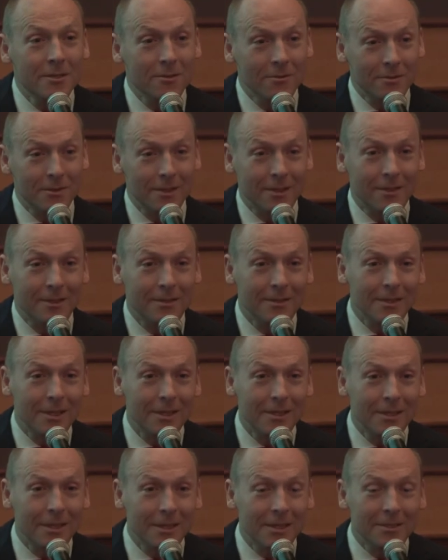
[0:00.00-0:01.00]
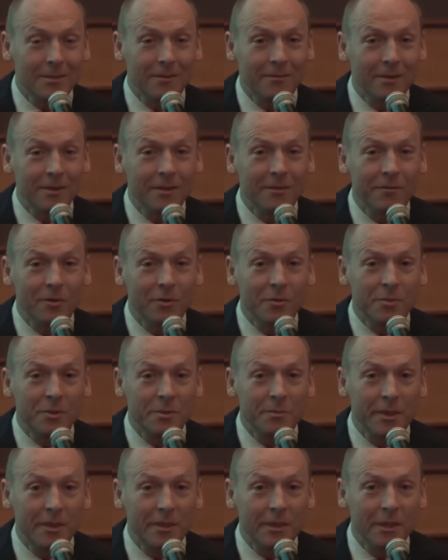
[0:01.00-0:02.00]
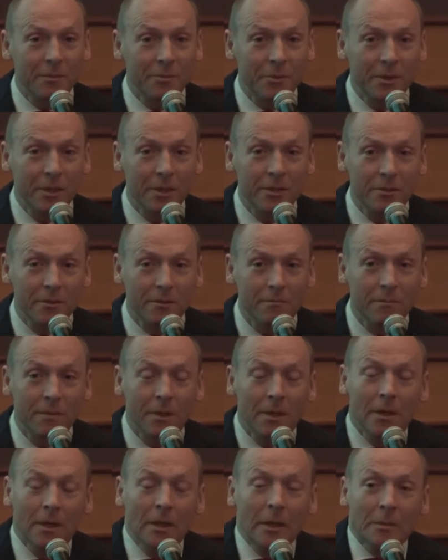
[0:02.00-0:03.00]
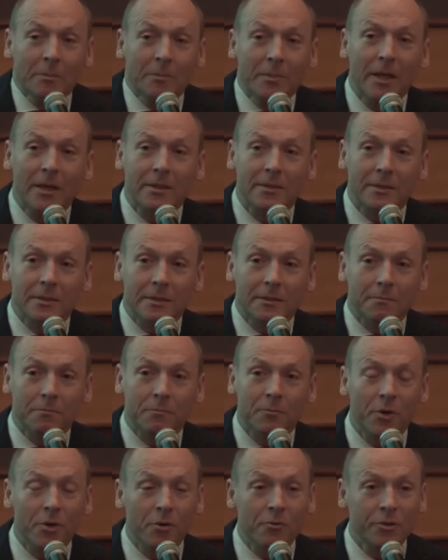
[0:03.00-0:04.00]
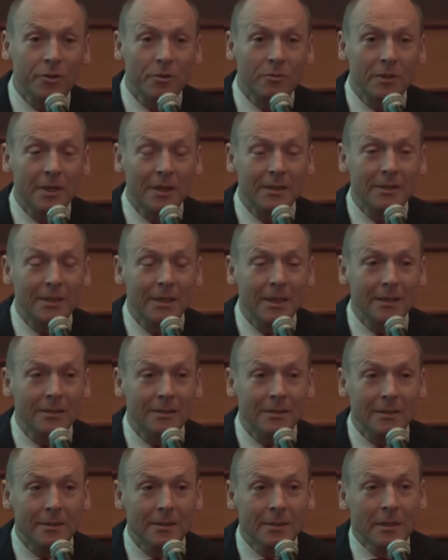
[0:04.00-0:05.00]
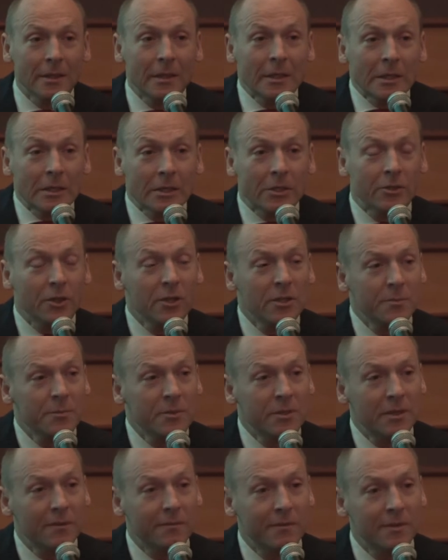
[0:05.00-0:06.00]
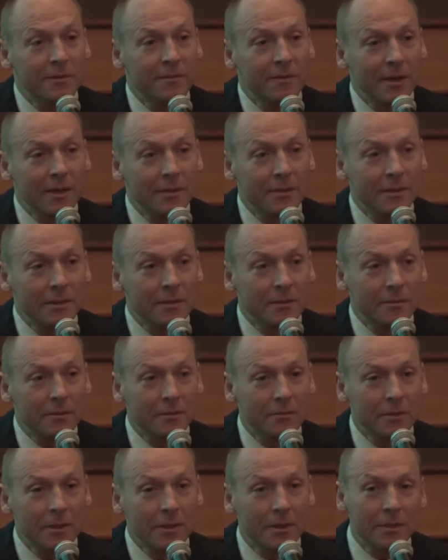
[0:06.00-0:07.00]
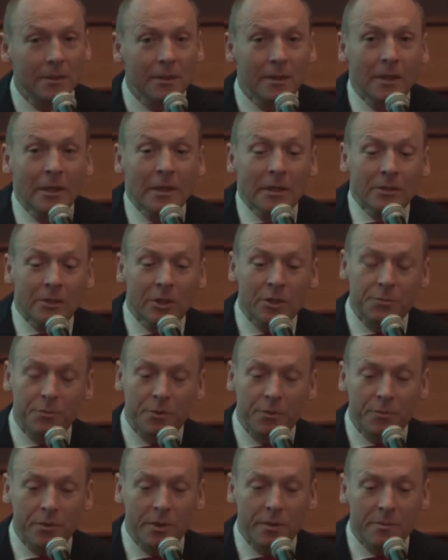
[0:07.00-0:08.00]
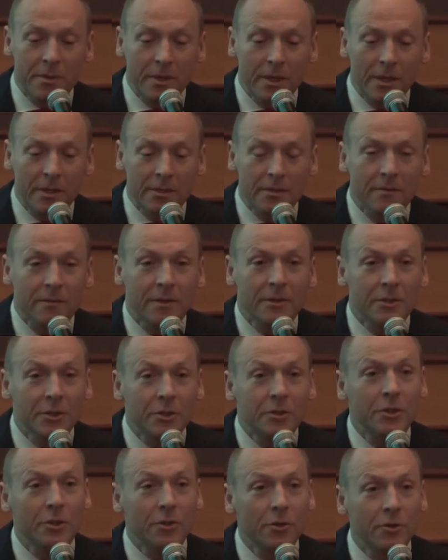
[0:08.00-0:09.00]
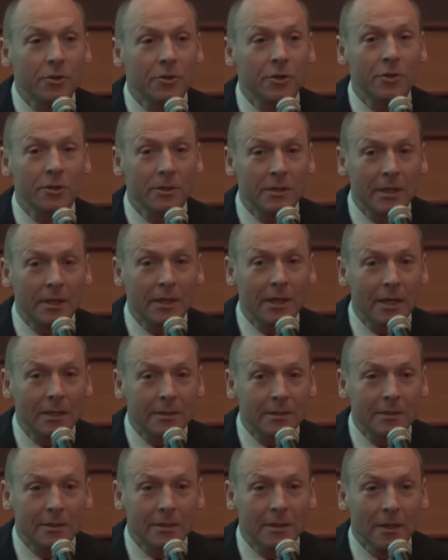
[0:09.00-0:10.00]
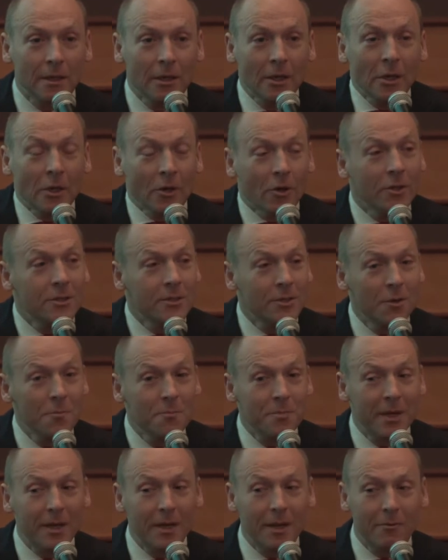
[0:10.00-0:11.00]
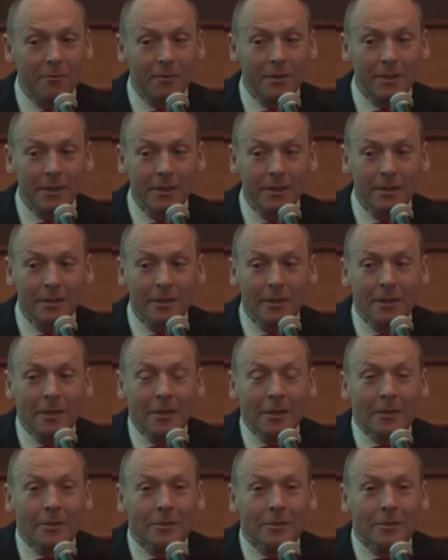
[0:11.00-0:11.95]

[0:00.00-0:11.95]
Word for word: nie są za, zainteresowane w wielu przypadkach podjęciem pracy, boją się utraty renty. I to jest myślę wyzwanie, które też próbujemy realizować, jeśli chodzi o integrację. Choć są perełki,